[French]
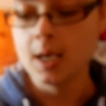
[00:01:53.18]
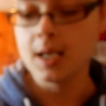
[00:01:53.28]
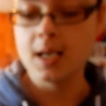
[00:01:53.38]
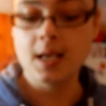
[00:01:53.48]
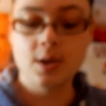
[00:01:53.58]

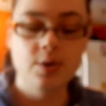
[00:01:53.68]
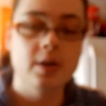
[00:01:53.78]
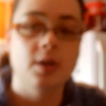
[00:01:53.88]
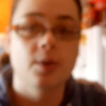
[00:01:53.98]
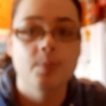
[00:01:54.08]
il
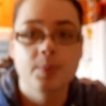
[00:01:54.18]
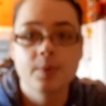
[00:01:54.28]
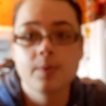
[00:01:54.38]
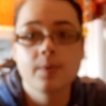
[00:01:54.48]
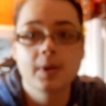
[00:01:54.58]
goûte un
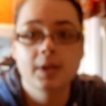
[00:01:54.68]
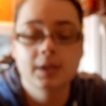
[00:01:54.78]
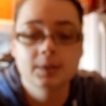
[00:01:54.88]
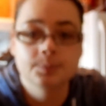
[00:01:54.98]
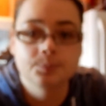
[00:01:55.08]
peu
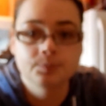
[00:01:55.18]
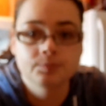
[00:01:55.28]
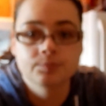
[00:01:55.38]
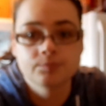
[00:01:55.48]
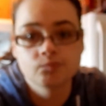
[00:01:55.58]
euh,
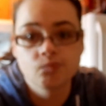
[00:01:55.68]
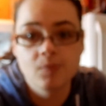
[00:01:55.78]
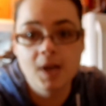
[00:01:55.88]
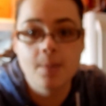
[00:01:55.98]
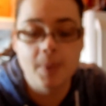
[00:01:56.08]

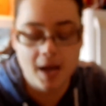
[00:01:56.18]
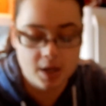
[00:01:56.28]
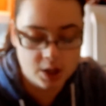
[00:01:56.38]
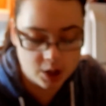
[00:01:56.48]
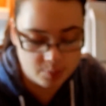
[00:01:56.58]
les
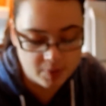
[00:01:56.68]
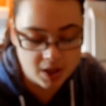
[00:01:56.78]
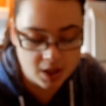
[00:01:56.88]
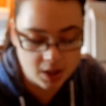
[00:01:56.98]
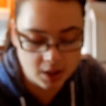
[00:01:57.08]
pêches,
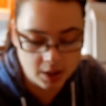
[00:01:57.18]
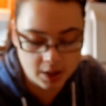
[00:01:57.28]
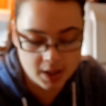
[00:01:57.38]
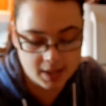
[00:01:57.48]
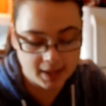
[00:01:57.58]
puis
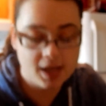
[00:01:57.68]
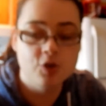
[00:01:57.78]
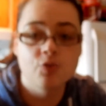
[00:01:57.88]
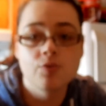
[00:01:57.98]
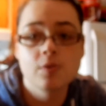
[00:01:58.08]
euh, il est très
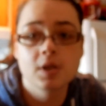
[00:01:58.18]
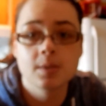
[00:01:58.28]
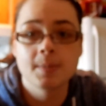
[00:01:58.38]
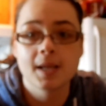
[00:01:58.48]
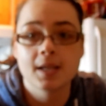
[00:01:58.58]
doux,
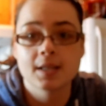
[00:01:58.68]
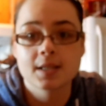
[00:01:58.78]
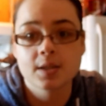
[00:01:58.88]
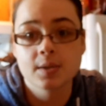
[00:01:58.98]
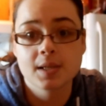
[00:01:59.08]
là, mais euh,
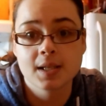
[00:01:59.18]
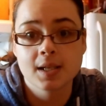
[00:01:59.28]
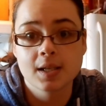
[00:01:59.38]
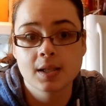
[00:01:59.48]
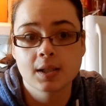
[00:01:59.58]
c'est un
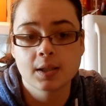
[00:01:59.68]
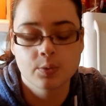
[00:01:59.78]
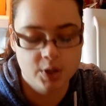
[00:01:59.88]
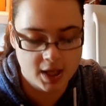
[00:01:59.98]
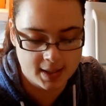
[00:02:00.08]
thé
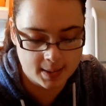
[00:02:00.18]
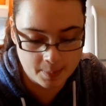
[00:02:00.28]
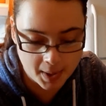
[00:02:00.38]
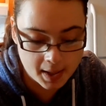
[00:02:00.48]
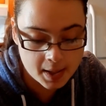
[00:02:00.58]
au
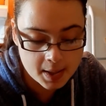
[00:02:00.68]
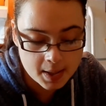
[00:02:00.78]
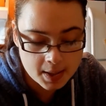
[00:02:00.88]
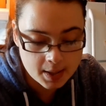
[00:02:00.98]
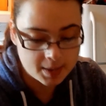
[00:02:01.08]
jasmin.
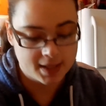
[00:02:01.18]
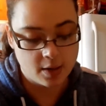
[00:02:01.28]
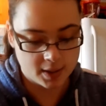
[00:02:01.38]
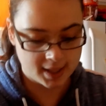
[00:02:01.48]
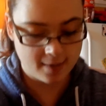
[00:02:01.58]

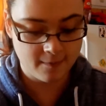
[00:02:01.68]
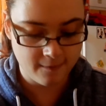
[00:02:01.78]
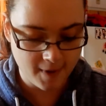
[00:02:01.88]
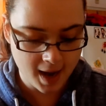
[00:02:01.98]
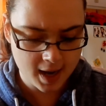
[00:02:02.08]
C'est un thé
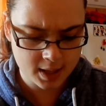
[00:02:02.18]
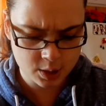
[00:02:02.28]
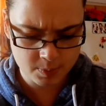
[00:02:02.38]
vert, je